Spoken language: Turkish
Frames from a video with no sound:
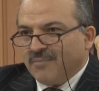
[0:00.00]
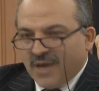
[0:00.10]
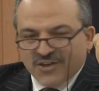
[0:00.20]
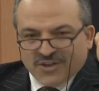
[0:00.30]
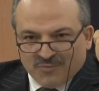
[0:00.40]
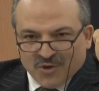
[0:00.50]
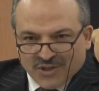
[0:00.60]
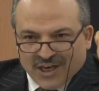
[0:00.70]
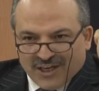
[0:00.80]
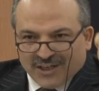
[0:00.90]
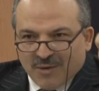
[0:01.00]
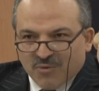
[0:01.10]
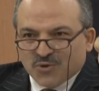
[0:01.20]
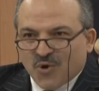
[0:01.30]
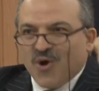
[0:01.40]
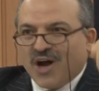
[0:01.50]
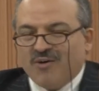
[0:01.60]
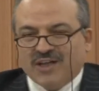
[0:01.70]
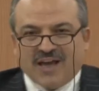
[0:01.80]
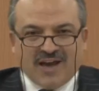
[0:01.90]
Ben şimdi özellikle bu soğuk
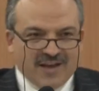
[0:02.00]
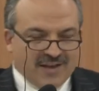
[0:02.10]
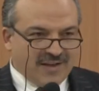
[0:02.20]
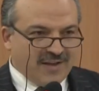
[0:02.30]
havada